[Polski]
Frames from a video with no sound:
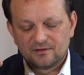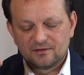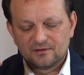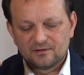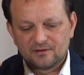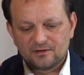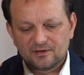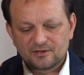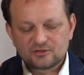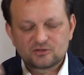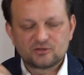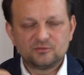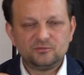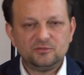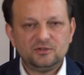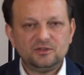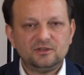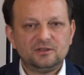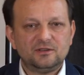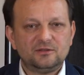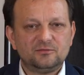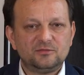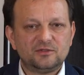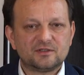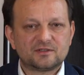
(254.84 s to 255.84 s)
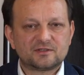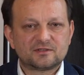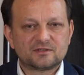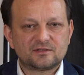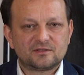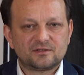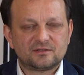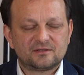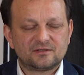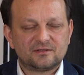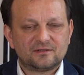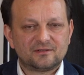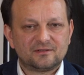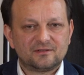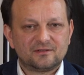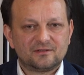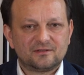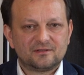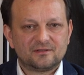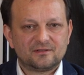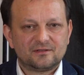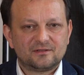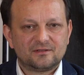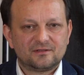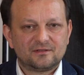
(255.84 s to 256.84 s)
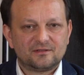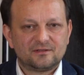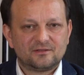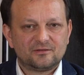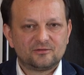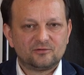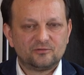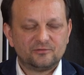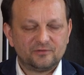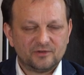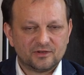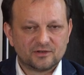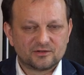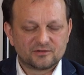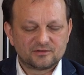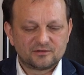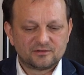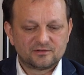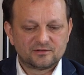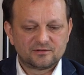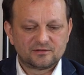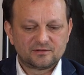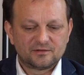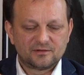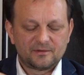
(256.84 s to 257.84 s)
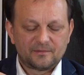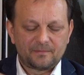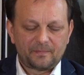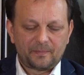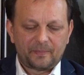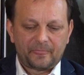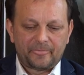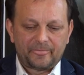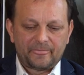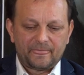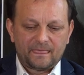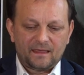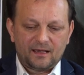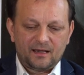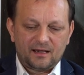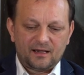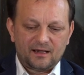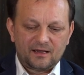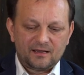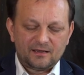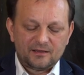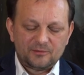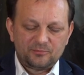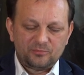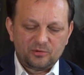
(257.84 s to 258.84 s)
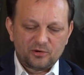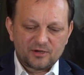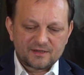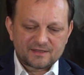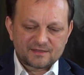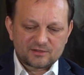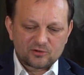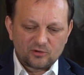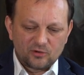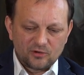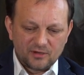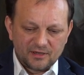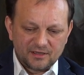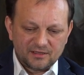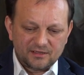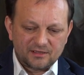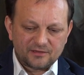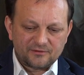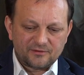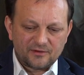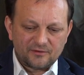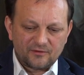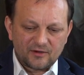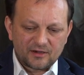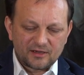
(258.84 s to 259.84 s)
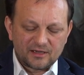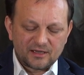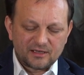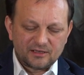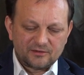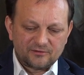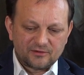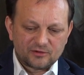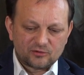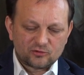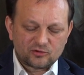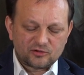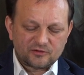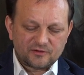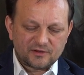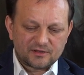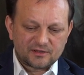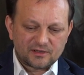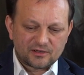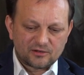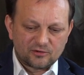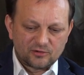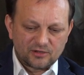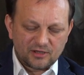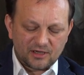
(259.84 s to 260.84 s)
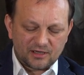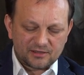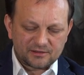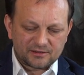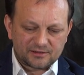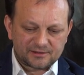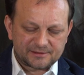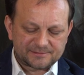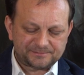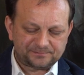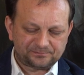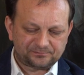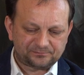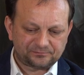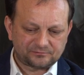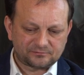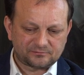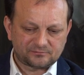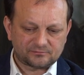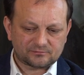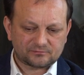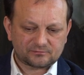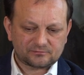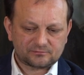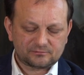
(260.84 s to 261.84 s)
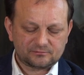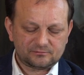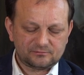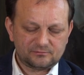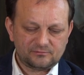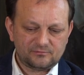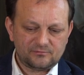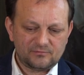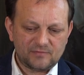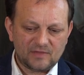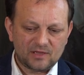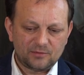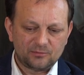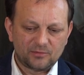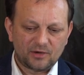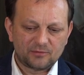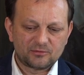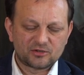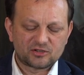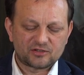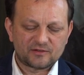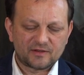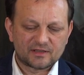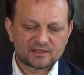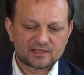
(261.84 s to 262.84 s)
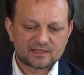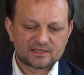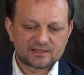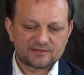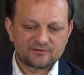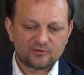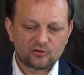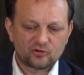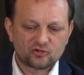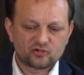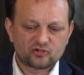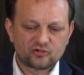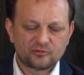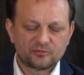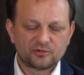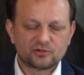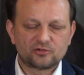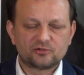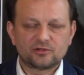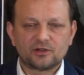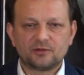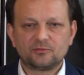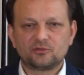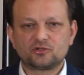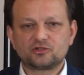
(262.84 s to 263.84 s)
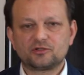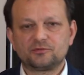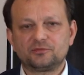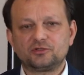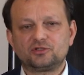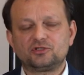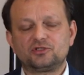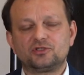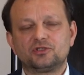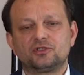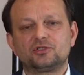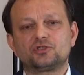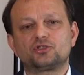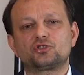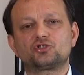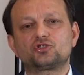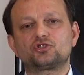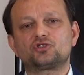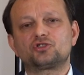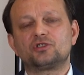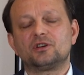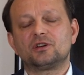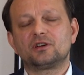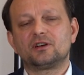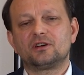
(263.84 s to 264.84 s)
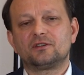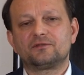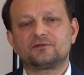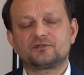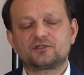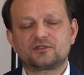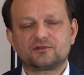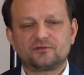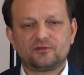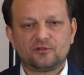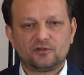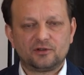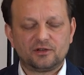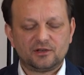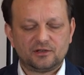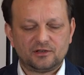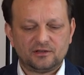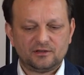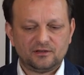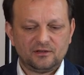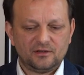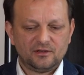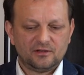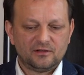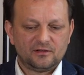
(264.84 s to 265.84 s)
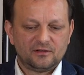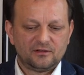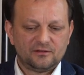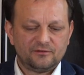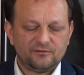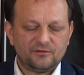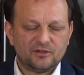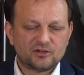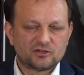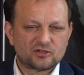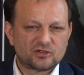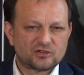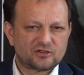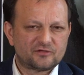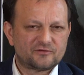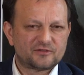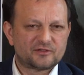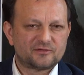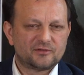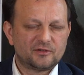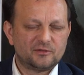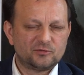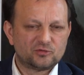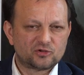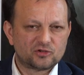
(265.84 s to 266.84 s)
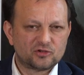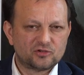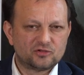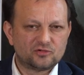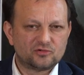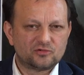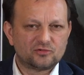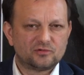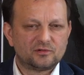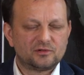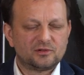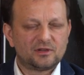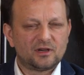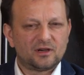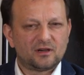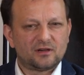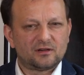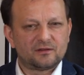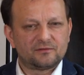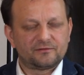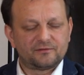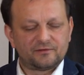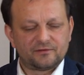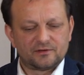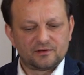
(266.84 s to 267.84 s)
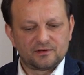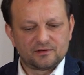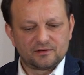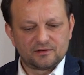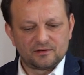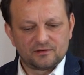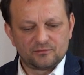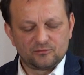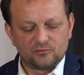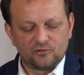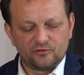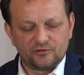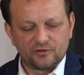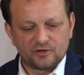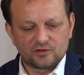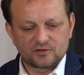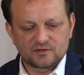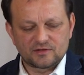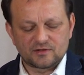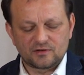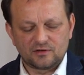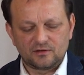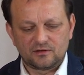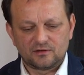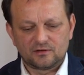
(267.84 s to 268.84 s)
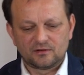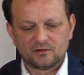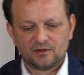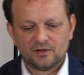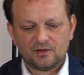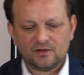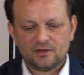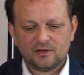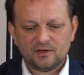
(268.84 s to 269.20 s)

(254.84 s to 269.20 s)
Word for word: e, a czym innym jest uwierzyć. Ale po raz kolejny w Ewangelii według świętego Jana mamy świadectwo osoby, która może być szczera w swojej wierze czy w swoim życiu. Ja w, e, mówiąc o